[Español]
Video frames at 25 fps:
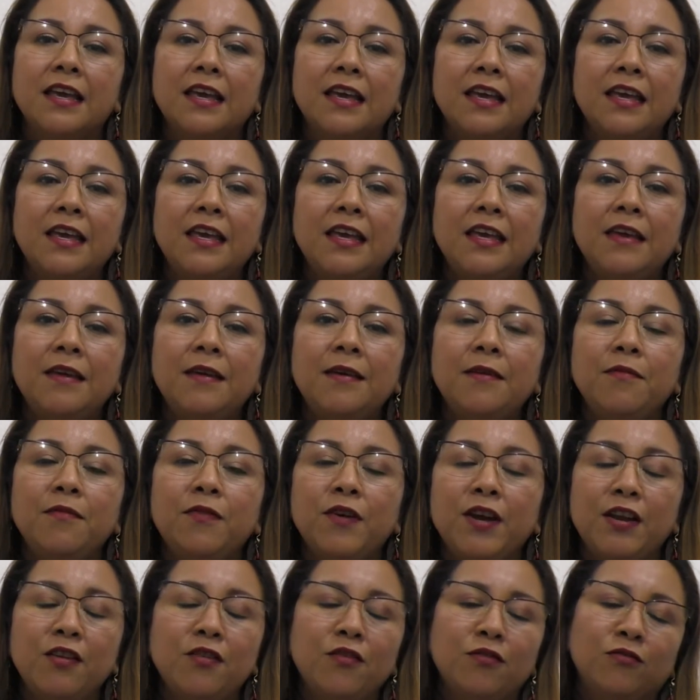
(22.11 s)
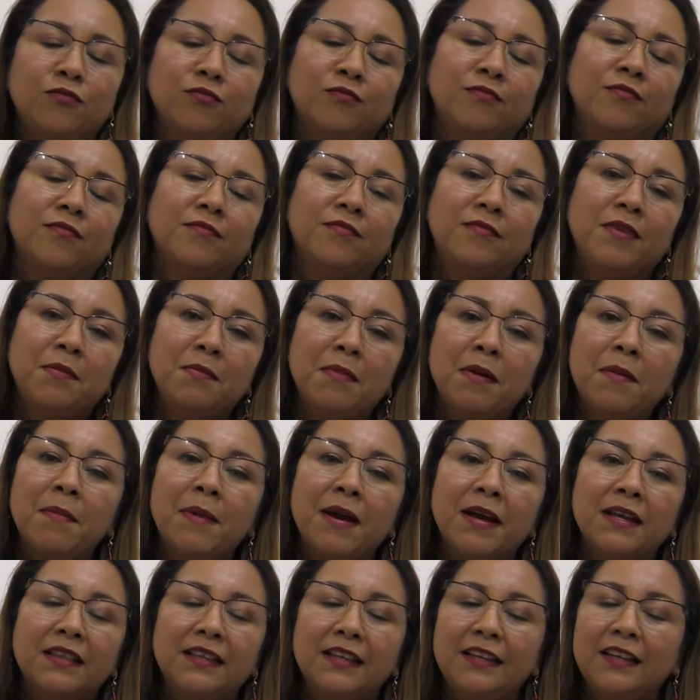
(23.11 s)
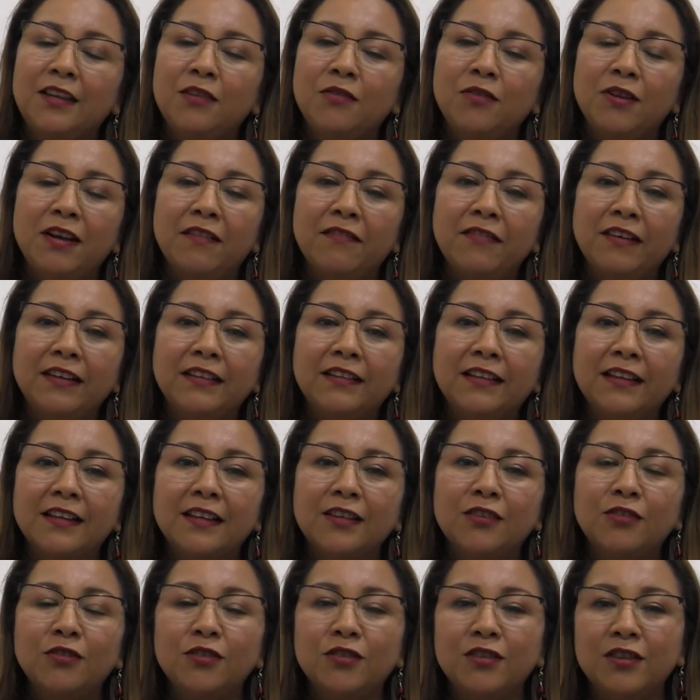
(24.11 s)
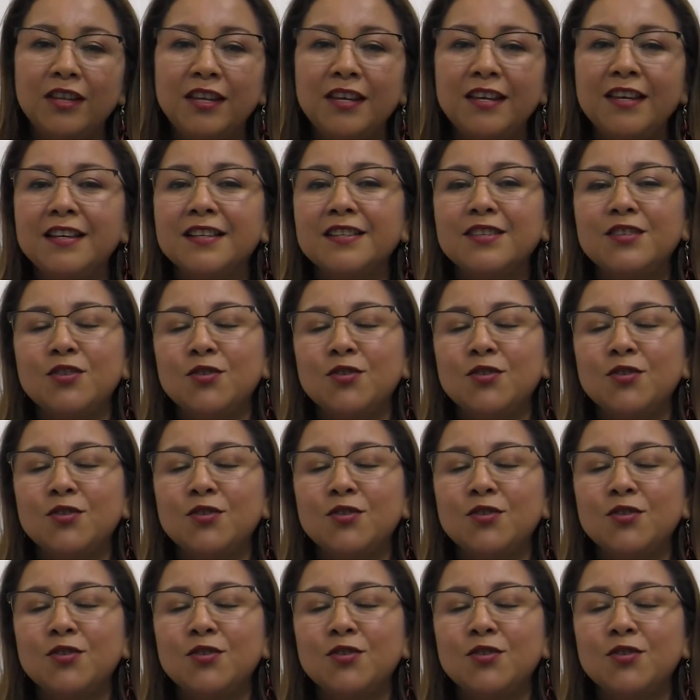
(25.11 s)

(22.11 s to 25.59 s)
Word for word: y bueno, mi mamá tenía una venta de tortillas,